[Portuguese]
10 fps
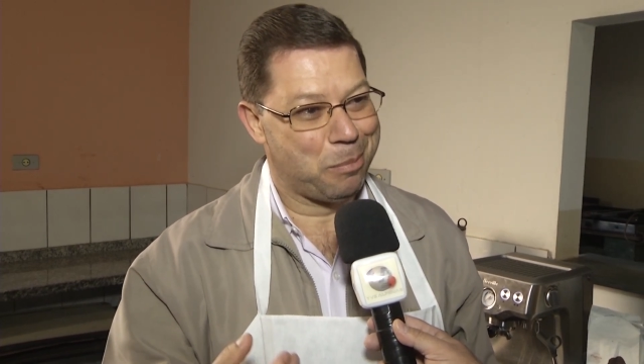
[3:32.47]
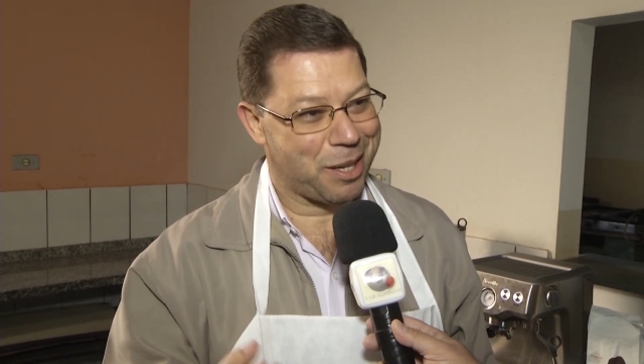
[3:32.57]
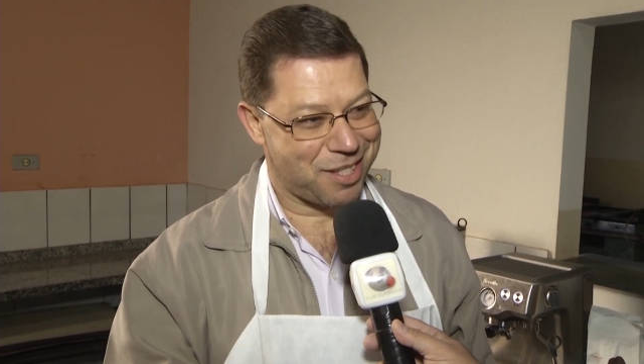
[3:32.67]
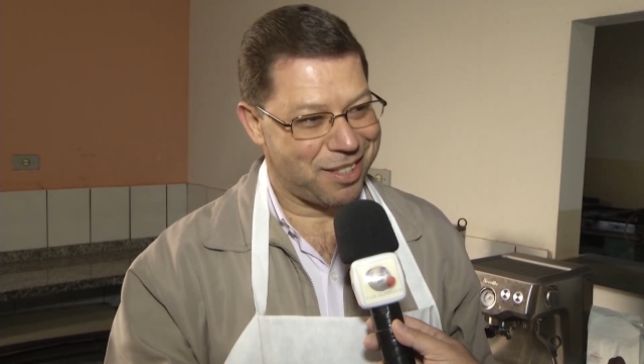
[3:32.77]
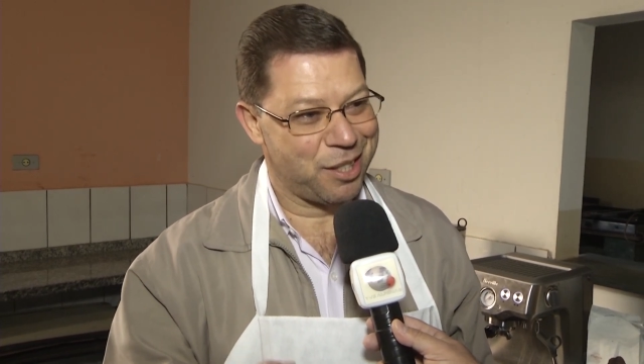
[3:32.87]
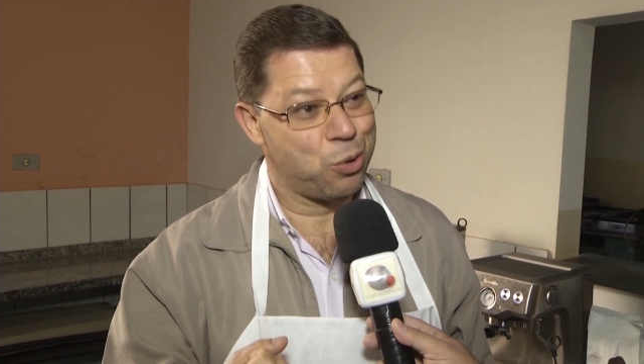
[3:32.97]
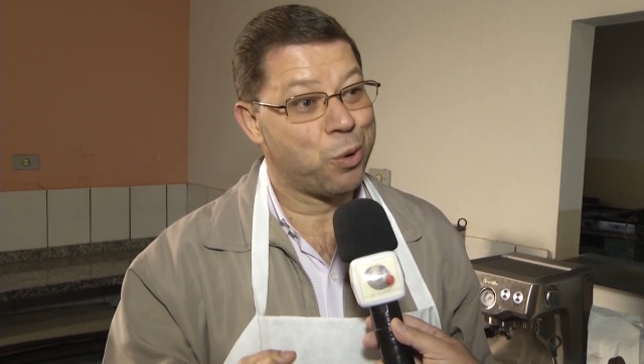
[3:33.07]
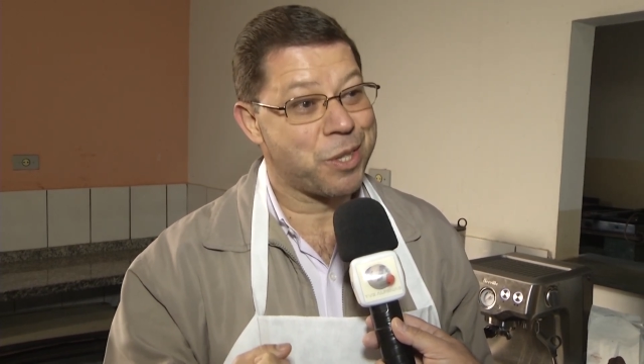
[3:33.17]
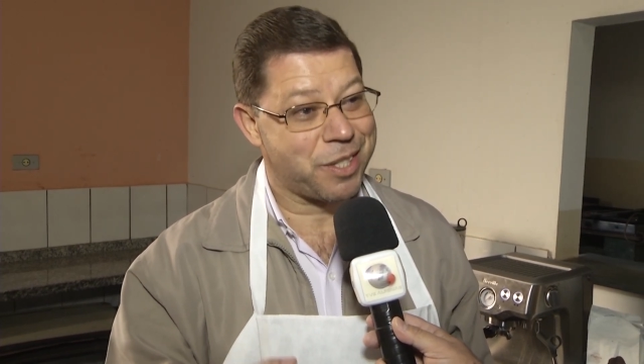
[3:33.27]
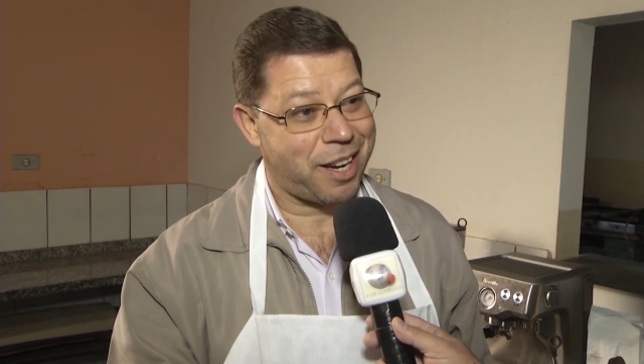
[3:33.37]
bastante,
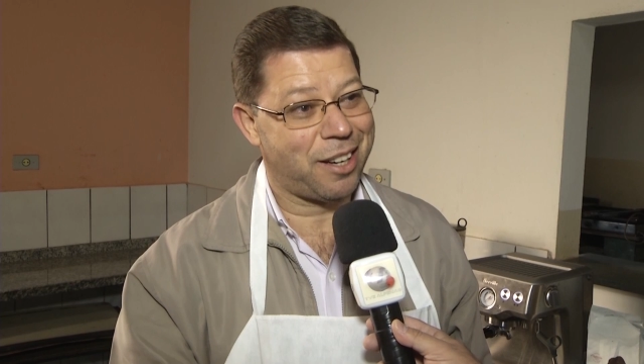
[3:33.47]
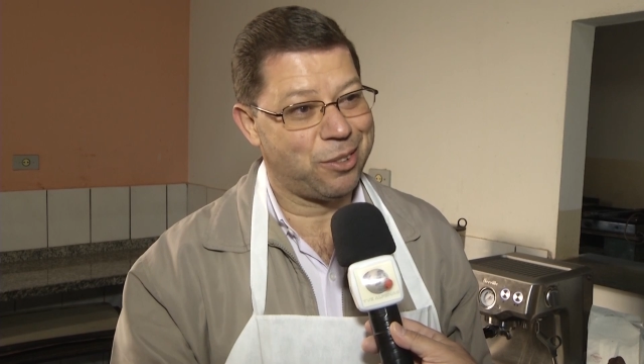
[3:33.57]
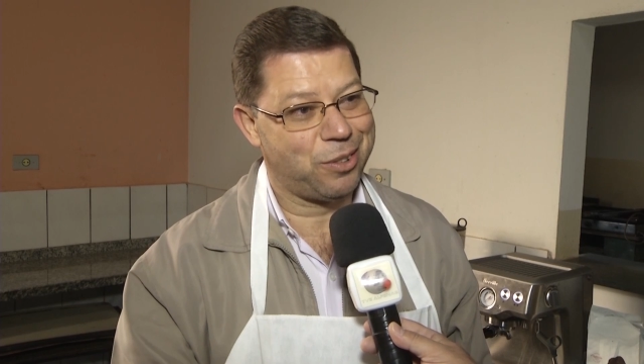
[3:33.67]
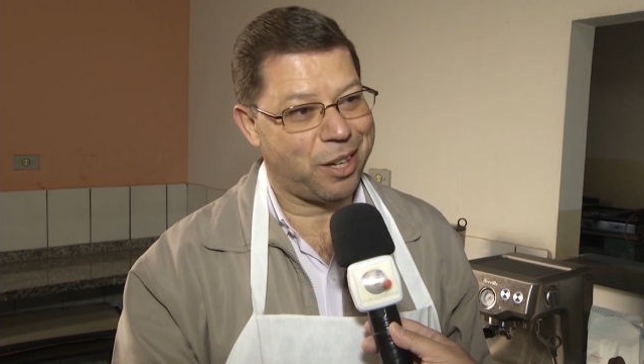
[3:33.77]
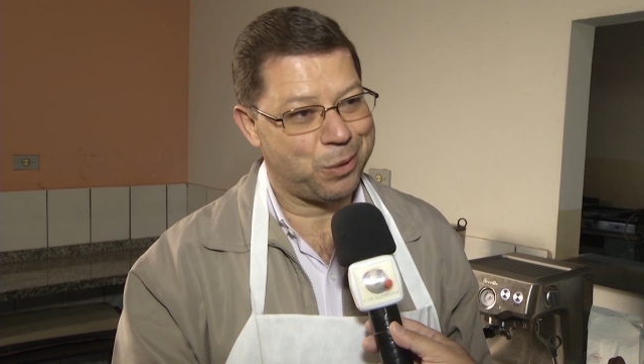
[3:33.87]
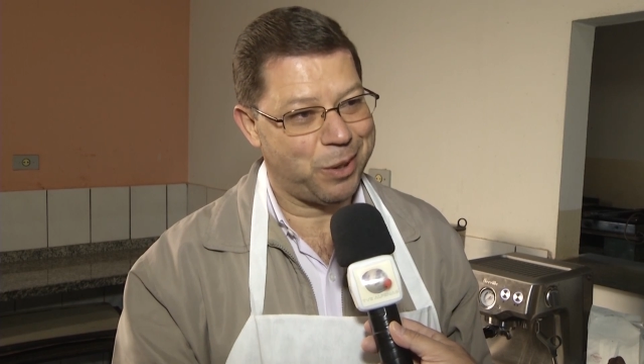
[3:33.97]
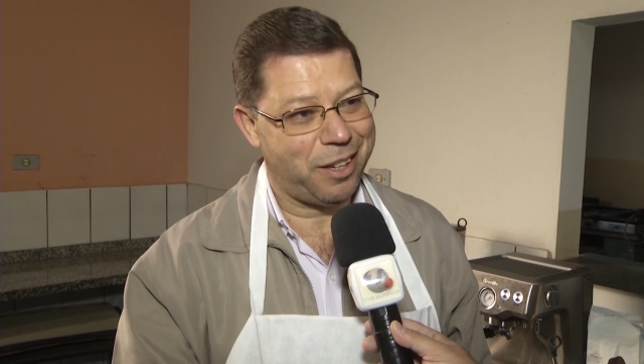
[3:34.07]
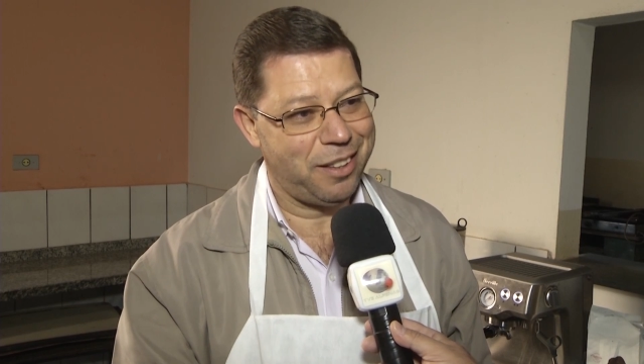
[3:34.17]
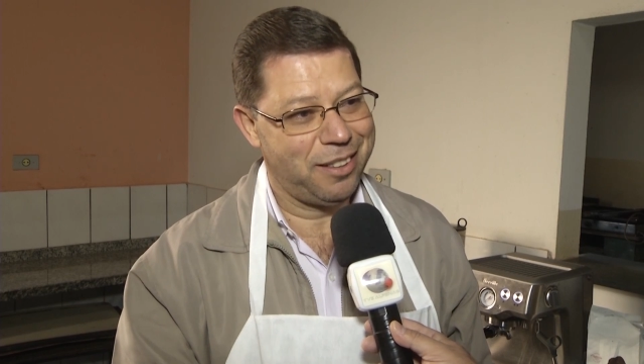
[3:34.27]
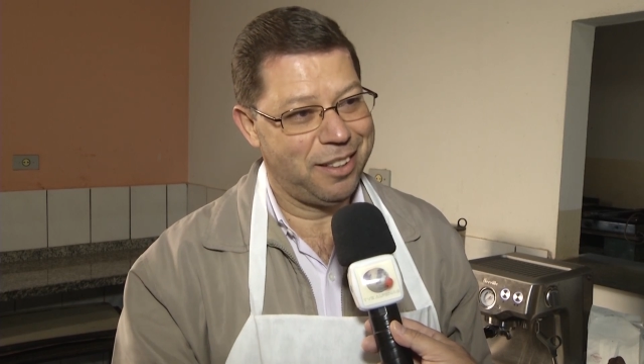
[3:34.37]
gostar do
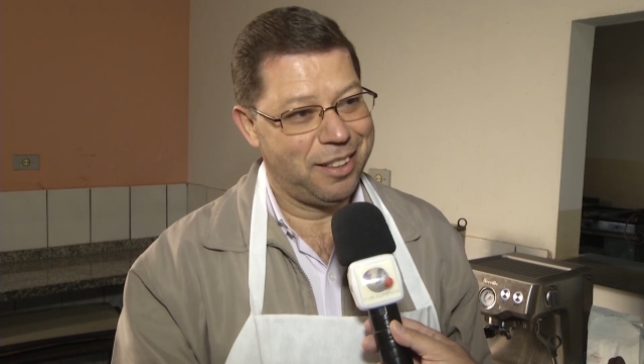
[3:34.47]
café,